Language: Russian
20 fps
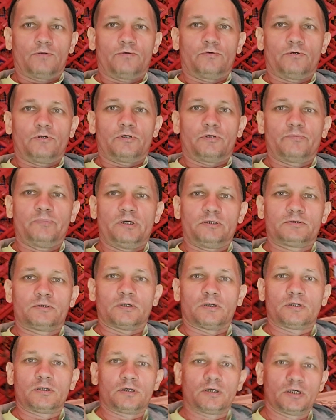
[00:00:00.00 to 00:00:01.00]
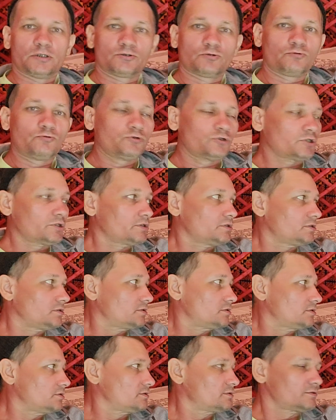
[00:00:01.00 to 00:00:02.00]
Ой, ребята,
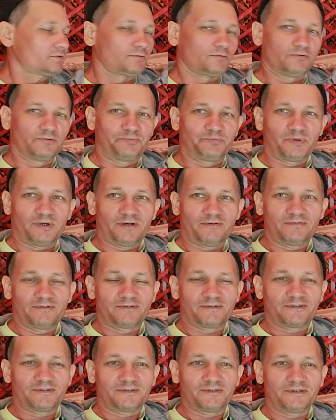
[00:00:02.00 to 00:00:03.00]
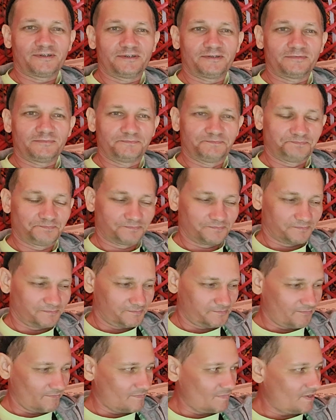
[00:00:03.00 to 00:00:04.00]
откушали? Ну, правда сказать,
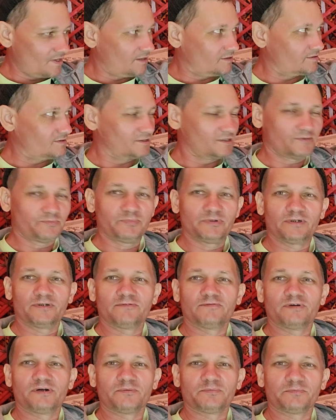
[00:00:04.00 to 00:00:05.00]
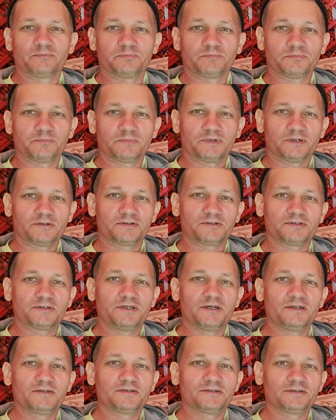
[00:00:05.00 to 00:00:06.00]
забыл вам
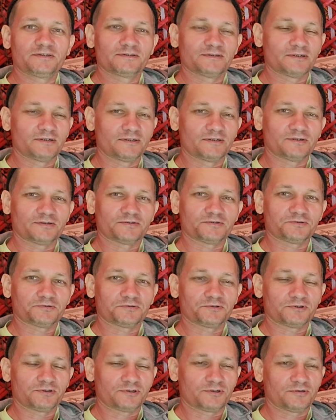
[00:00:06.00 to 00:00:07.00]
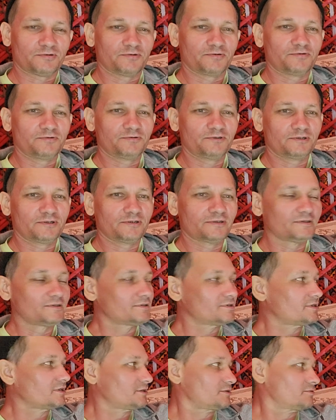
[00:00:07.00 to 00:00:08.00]
отснять, да, что кушали
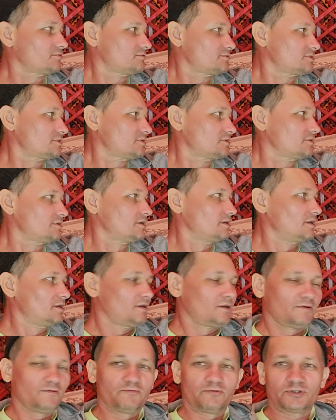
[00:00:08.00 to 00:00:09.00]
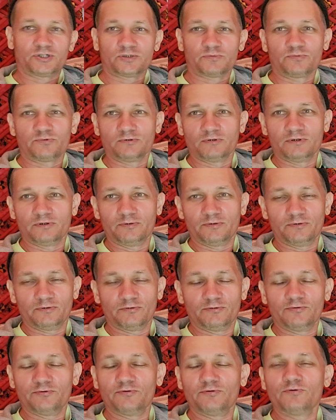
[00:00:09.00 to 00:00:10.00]
и как кушали. В общем, уло...
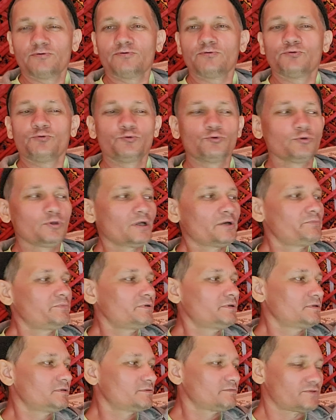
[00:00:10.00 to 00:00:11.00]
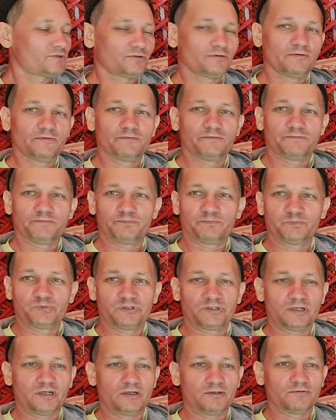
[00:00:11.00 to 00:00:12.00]
уломили все
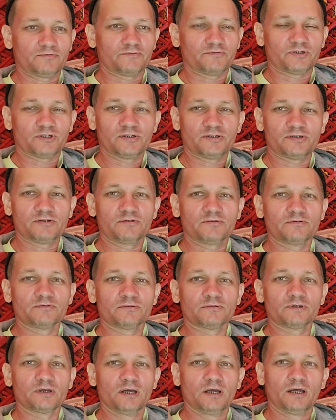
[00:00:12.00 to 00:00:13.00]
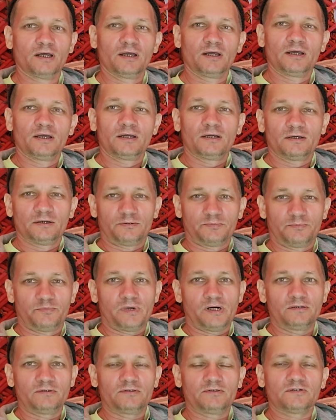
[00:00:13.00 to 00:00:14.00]
сразу, в 6 секунд.
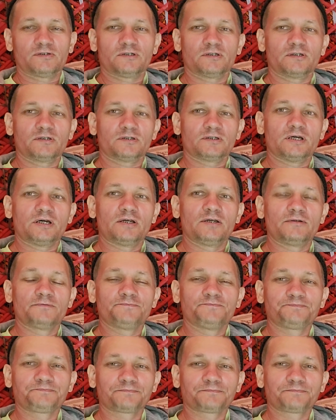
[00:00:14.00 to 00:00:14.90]
Манты заказали,